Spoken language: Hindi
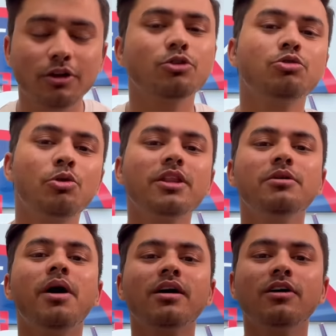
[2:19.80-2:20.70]
तो थोड़ा
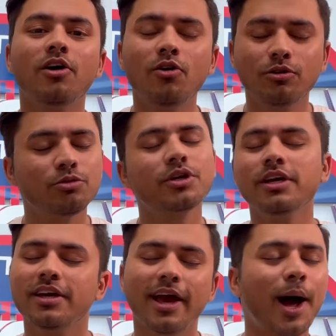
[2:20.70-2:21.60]
दिमाग लगाओ
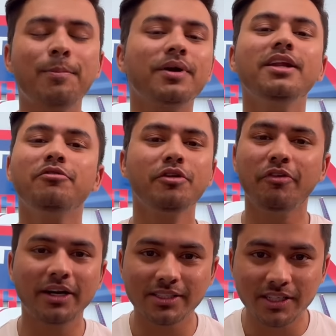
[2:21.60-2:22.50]
क्योंकि आपके लिए फिर
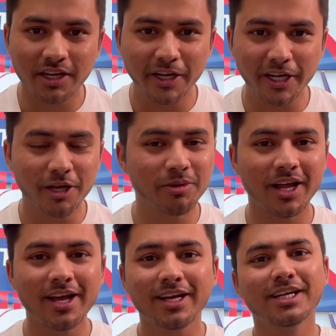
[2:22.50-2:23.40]
फैंटेसी क्रिकेट नहीं
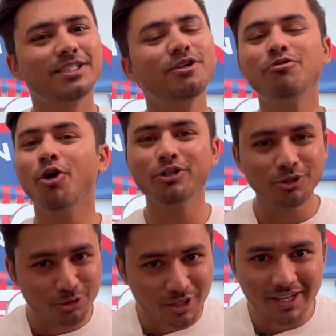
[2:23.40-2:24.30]
बनाए सिर्फ लॉस
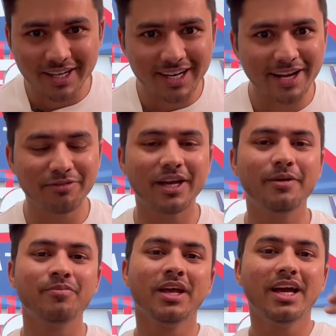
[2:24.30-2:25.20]
ही होता रहेगा लाइफ
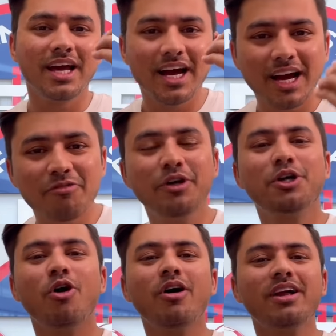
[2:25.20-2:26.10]
टाइम
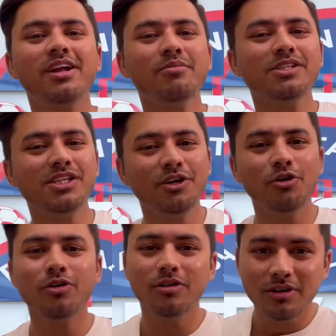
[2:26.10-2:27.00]
विड्रॉ करना भी
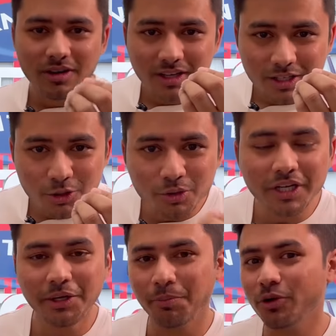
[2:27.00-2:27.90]
सीखो
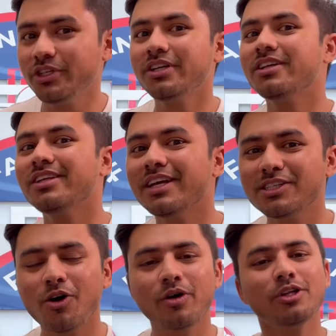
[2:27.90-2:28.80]
क्योंकि डिपॉजिट करते रह
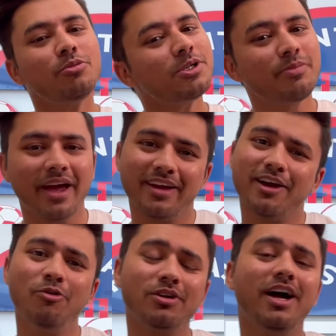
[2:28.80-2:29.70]
जाओगे तो बस बैंक
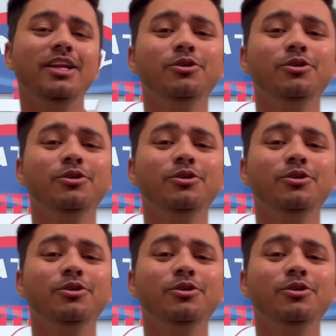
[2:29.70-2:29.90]
अकाउंट खाली